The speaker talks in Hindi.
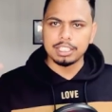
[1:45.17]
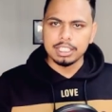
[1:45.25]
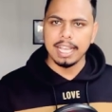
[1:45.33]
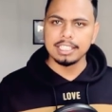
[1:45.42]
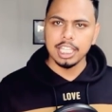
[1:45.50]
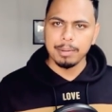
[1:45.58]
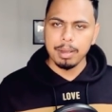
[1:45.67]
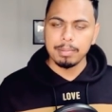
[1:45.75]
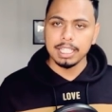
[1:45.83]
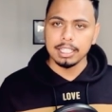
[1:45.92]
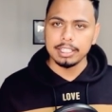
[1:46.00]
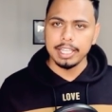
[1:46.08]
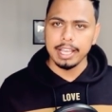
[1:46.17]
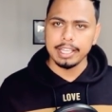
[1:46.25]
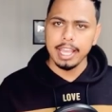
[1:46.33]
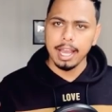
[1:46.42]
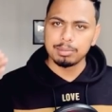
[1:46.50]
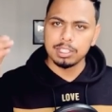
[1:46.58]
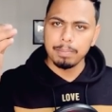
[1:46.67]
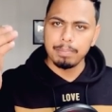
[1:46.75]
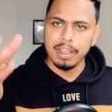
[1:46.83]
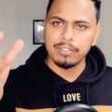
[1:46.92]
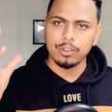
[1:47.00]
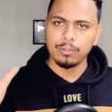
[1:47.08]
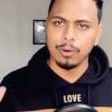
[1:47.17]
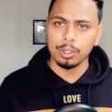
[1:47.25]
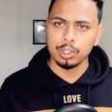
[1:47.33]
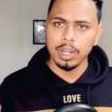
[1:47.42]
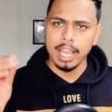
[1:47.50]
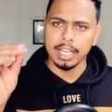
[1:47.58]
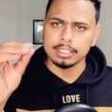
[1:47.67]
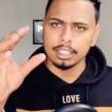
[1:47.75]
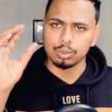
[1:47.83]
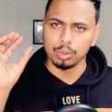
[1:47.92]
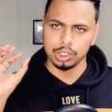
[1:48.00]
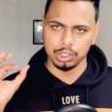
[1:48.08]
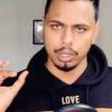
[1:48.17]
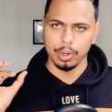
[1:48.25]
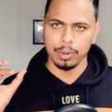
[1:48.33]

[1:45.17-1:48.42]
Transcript: पर साइंस हमें बताती है कि आप सब बेवकूफ हो जो ऐसा सोचते